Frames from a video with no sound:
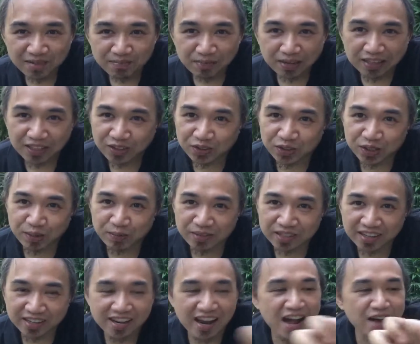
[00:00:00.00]
Palaro naman
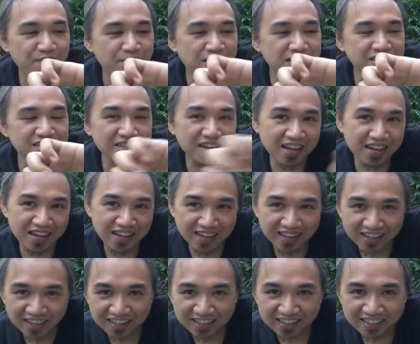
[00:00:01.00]
na Rockman
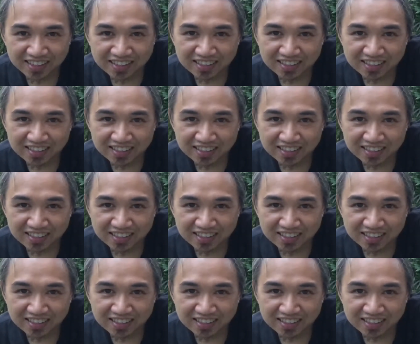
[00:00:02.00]
dyan.